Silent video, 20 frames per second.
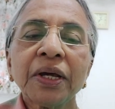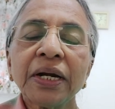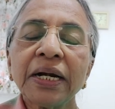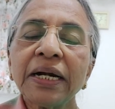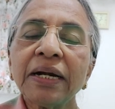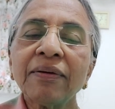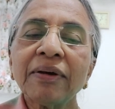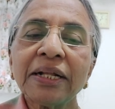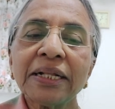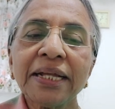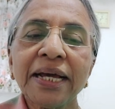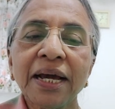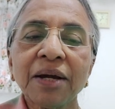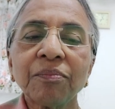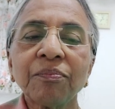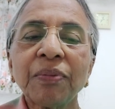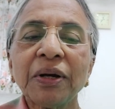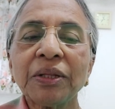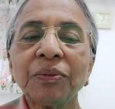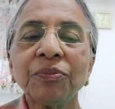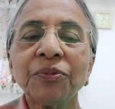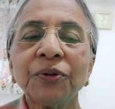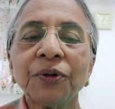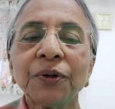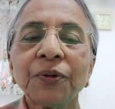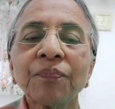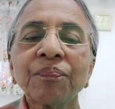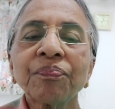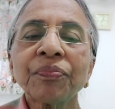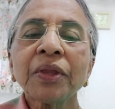రెండవ అధ్యాయం
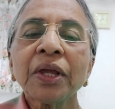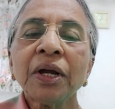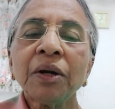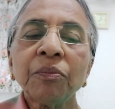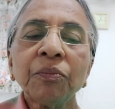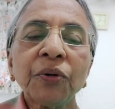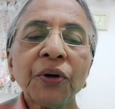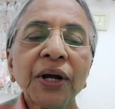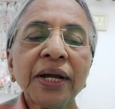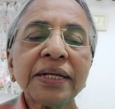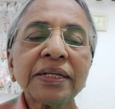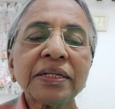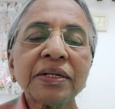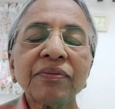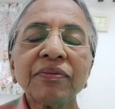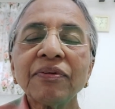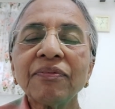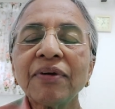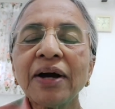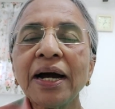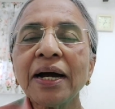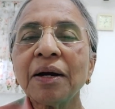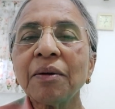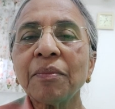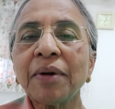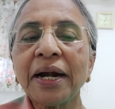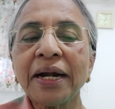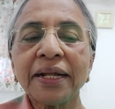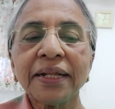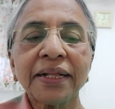పదమూడు బోయజును
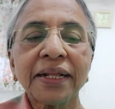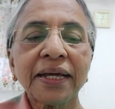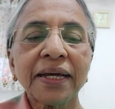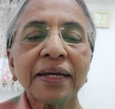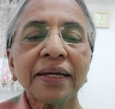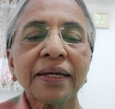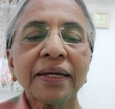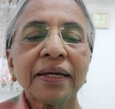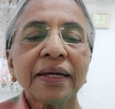వివాహం ఆడింది